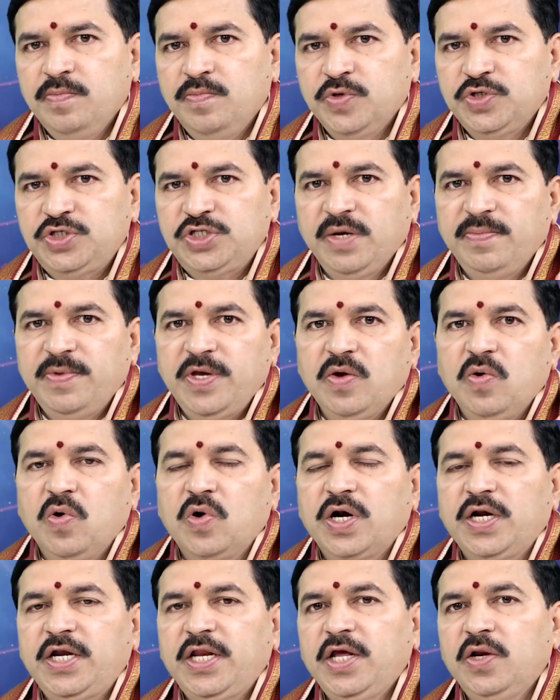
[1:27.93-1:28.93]
పుష్యమి
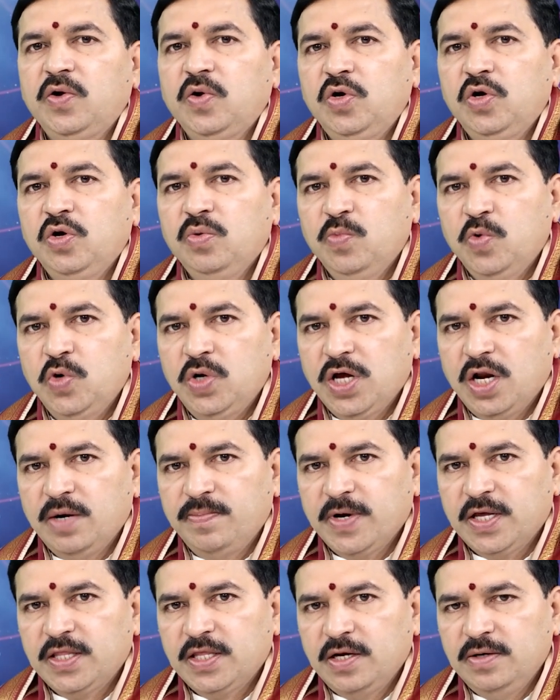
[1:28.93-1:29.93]
ఒకటి రెండు మూడు నాలుగు
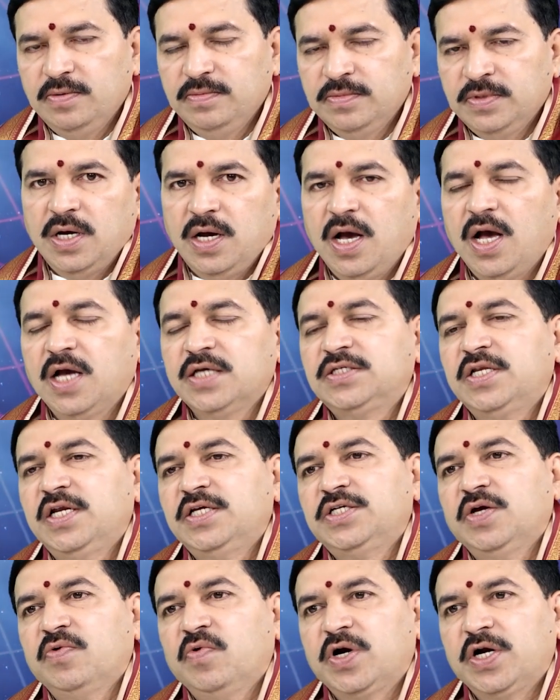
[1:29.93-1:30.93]
పాదాలు
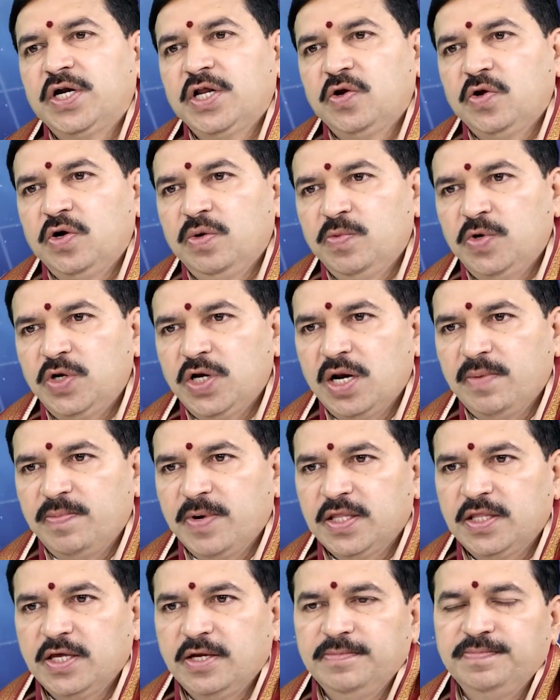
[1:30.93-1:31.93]
ఆశ్లేష ఒకటి రెండు మూడు నాలుగు
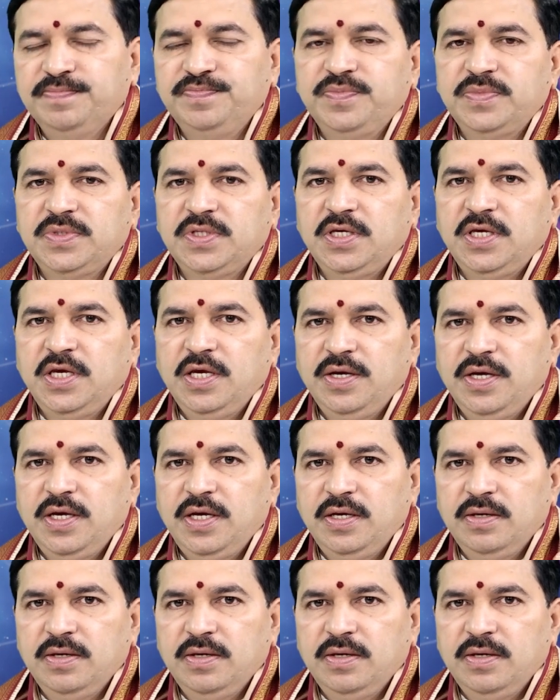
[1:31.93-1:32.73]
పాదాలు ఈ